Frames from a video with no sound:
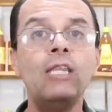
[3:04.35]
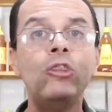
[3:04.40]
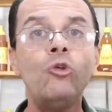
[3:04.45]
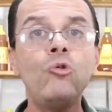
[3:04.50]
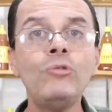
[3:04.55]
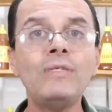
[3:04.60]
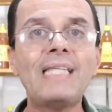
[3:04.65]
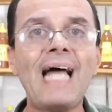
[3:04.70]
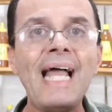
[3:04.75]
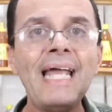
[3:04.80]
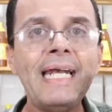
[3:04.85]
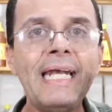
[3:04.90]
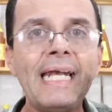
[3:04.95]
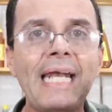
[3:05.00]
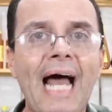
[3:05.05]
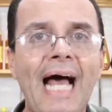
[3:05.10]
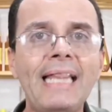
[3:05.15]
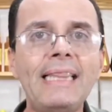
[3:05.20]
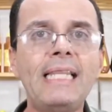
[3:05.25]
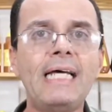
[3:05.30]
Não dá em
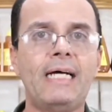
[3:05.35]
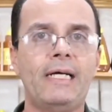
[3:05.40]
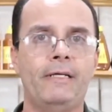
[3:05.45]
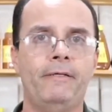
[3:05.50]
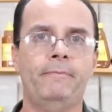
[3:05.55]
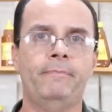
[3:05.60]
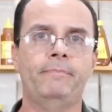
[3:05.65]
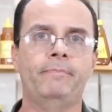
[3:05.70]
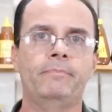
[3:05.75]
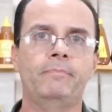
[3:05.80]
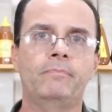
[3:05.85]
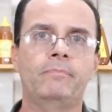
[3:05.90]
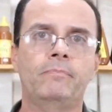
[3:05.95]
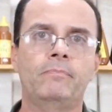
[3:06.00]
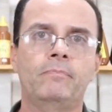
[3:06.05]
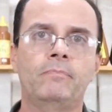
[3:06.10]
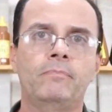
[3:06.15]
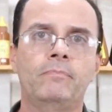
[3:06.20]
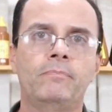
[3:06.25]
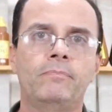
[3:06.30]
nada.
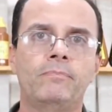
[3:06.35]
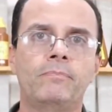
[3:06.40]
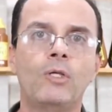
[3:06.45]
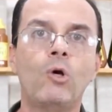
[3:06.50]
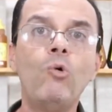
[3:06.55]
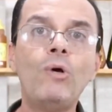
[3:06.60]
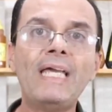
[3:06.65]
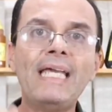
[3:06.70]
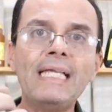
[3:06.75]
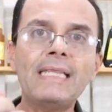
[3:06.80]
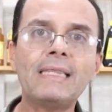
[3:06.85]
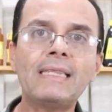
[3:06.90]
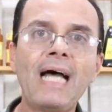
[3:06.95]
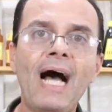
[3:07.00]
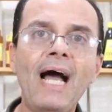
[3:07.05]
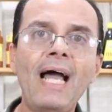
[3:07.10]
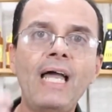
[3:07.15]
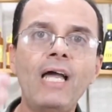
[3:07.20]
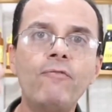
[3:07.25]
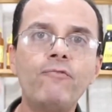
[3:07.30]
O que
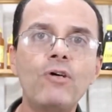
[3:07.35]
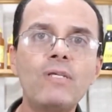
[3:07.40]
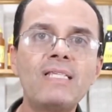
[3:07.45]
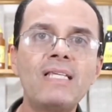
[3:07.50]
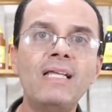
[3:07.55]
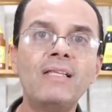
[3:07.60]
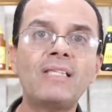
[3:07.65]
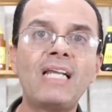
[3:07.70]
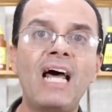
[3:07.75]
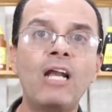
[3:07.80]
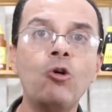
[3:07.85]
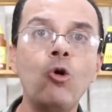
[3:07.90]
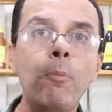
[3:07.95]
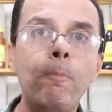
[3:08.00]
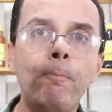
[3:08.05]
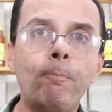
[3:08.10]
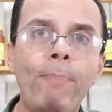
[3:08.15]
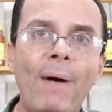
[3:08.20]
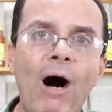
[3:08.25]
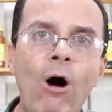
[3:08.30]
dá é você entrar no
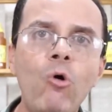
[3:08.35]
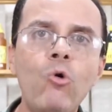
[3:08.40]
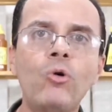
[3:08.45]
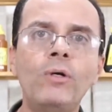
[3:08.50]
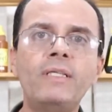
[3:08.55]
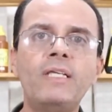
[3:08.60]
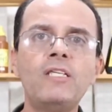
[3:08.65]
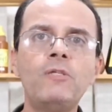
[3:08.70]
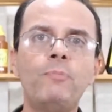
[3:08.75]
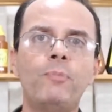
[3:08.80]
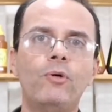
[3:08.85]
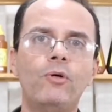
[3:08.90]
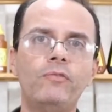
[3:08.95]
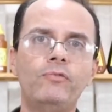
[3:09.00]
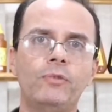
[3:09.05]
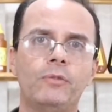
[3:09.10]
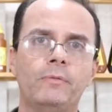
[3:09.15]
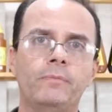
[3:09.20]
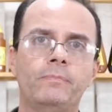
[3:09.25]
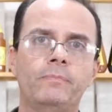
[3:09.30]
pau contra esse
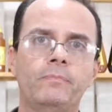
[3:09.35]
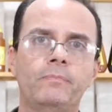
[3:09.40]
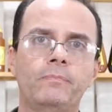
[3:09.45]
povo.